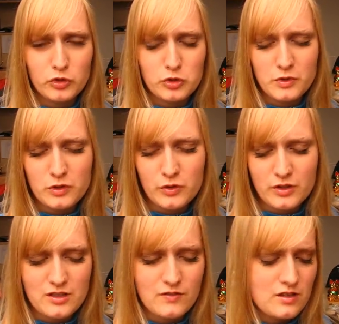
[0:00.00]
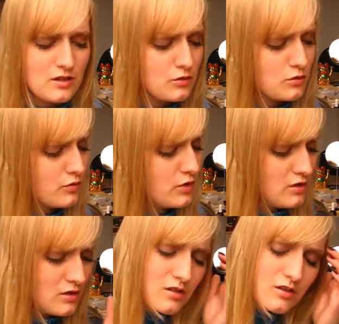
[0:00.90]
Wünsche mir Glück, dass was draus
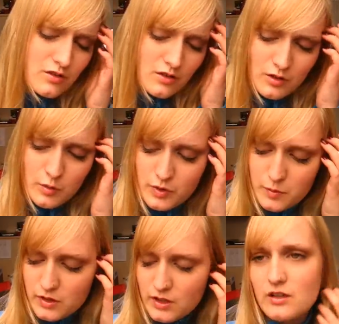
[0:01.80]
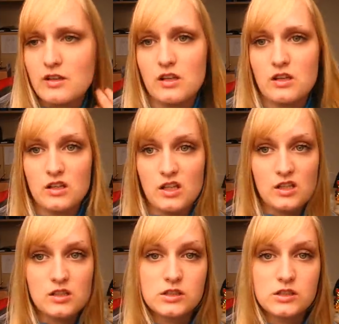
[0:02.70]
geworden ist. Ich glaube aber eher nicht. Nee.